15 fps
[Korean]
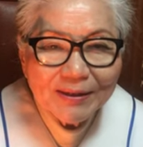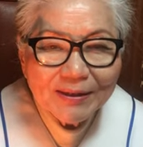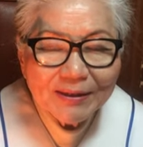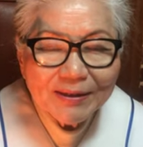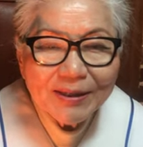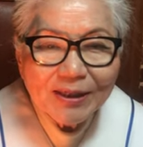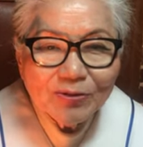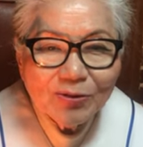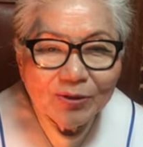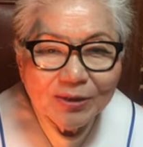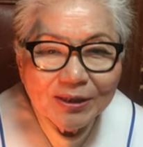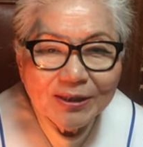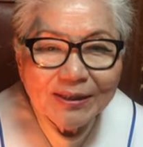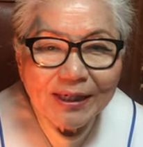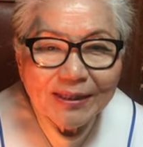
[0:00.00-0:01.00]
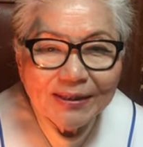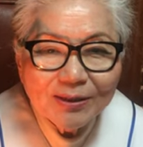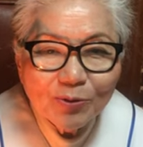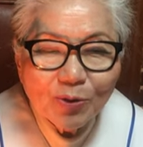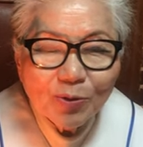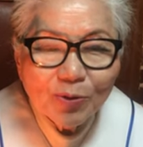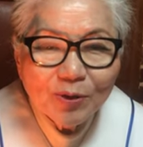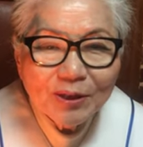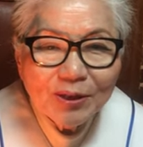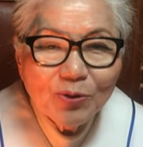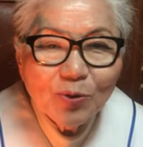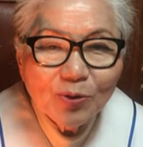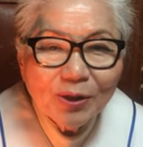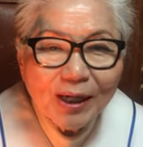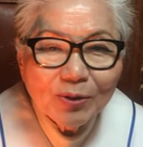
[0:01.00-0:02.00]
그래가지고 그, 그 딸도
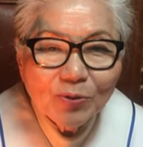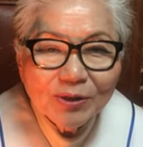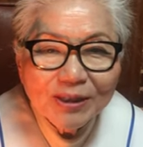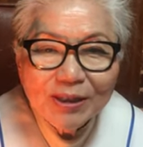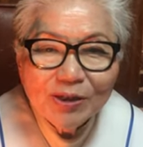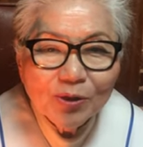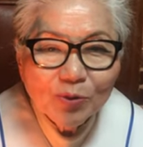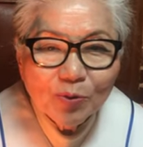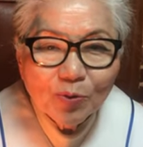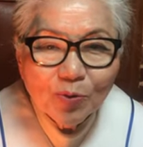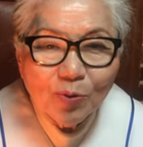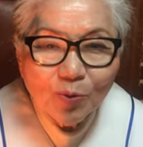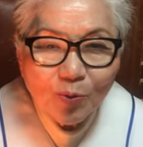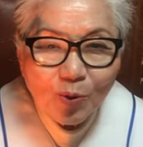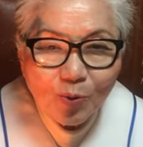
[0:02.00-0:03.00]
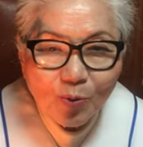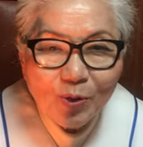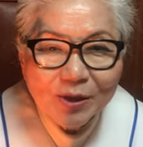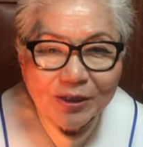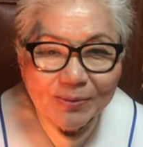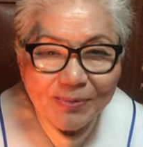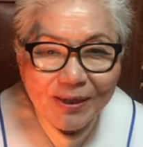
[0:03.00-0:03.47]
이혼을 하고 친정으로 온 것을